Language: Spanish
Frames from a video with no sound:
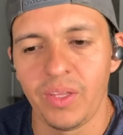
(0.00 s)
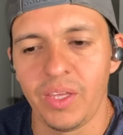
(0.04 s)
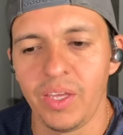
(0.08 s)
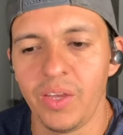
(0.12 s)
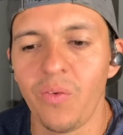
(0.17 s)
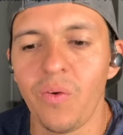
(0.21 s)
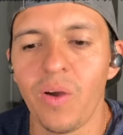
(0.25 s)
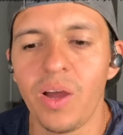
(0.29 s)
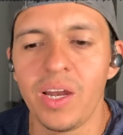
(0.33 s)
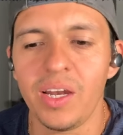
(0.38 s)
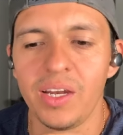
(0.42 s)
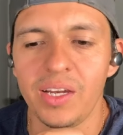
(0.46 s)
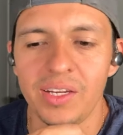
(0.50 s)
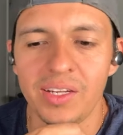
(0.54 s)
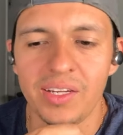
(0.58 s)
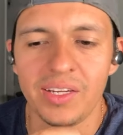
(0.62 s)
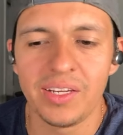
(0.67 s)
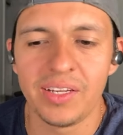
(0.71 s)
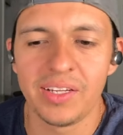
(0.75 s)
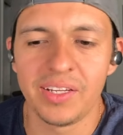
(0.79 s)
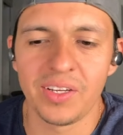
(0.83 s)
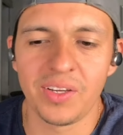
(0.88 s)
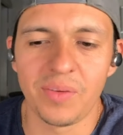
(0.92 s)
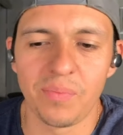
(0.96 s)
Igual,
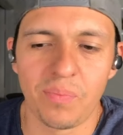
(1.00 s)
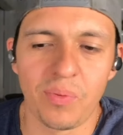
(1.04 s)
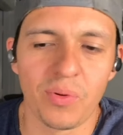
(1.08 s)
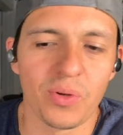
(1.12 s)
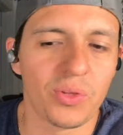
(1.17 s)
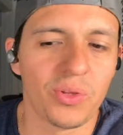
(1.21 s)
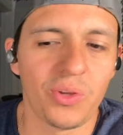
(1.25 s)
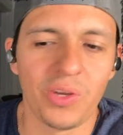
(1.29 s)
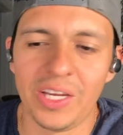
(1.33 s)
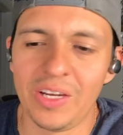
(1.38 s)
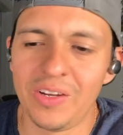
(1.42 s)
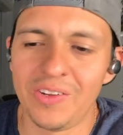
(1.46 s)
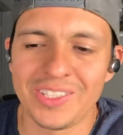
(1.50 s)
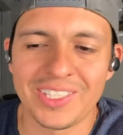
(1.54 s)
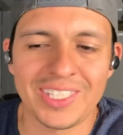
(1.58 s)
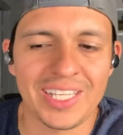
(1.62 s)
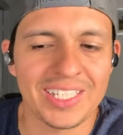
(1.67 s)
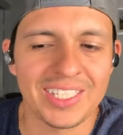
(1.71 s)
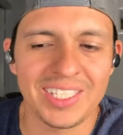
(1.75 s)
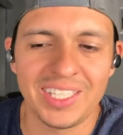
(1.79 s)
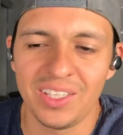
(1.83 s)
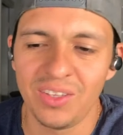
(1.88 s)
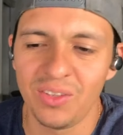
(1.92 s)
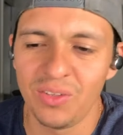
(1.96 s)
por no lo
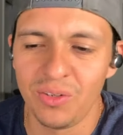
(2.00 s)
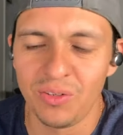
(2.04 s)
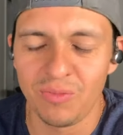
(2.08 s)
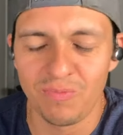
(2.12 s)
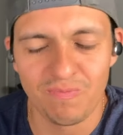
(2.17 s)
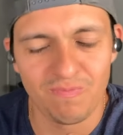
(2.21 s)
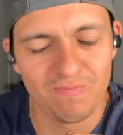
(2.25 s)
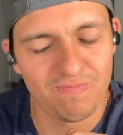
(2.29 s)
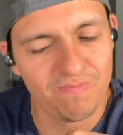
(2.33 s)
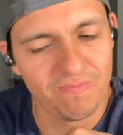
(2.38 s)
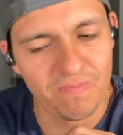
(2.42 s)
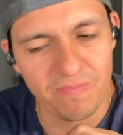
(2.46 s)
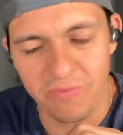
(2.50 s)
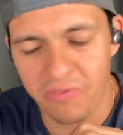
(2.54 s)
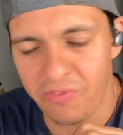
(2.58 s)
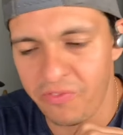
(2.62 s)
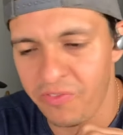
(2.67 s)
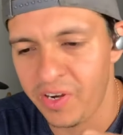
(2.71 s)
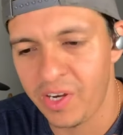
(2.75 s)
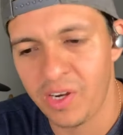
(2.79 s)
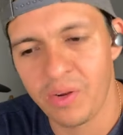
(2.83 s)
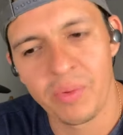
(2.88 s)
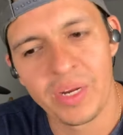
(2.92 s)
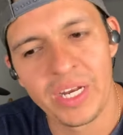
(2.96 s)
está haciendo
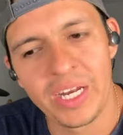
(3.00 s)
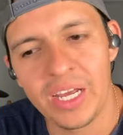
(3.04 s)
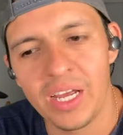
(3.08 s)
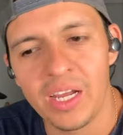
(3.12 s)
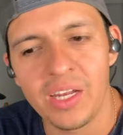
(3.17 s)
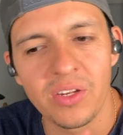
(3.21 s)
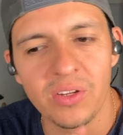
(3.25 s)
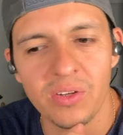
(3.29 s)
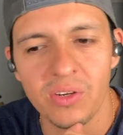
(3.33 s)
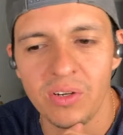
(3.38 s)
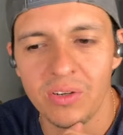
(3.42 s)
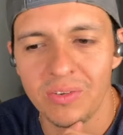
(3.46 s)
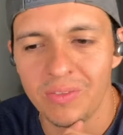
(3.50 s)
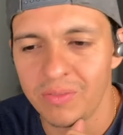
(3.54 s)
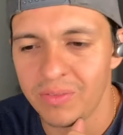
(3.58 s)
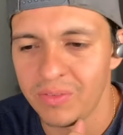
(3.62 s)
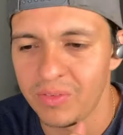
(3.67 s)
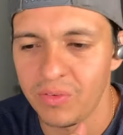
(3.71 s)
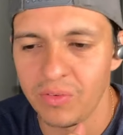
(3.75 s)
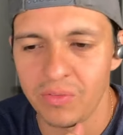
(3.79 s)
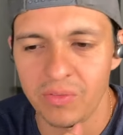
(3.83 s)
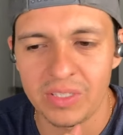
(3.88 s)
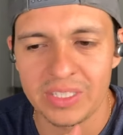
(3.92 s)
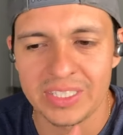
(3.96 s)
fenomenal, ¿no?
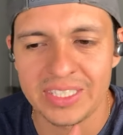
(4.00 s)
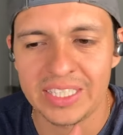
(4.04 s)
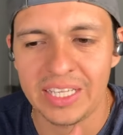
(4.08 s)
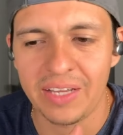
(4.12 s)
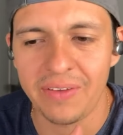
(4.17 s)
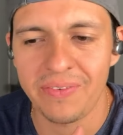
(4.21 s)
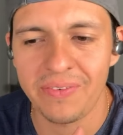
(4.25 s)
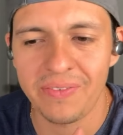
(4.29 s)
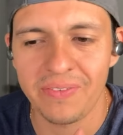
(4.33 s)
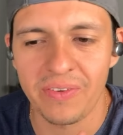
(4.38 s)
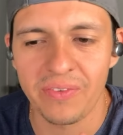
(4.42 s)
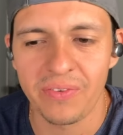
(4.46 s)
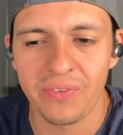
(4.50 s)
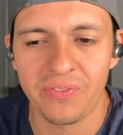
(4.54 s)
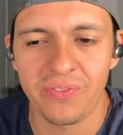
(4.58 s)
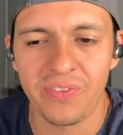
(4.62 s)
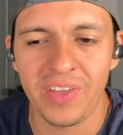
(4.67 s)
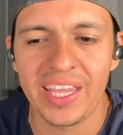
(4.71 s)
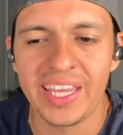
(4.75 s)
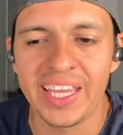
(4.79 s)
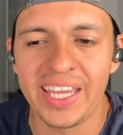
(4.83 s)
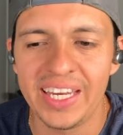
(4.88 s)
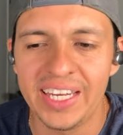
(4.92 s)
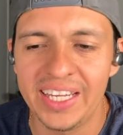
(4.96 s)
Está
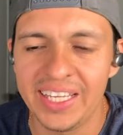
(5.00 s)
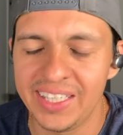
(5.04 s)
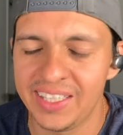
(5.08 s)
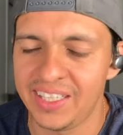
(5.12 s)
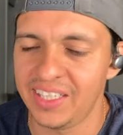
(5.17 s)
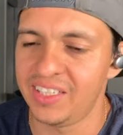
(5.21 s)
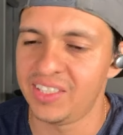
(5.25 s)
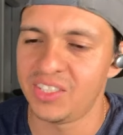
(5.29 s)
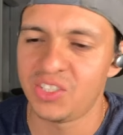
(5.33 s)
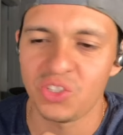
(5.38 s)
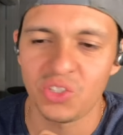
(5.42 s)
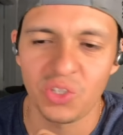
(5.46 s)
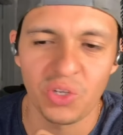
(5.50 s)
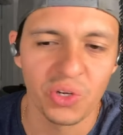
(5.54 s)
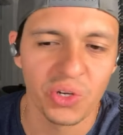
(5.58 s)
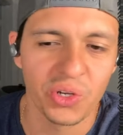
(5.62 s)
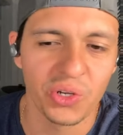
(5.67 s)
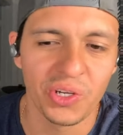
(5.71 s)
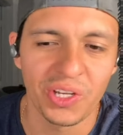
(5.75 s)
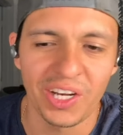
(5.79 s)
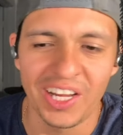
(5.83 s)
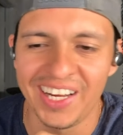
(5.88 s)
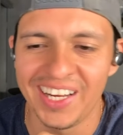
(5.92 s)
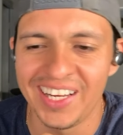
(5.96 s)
Making It So
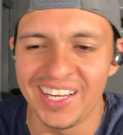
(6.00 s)
Good.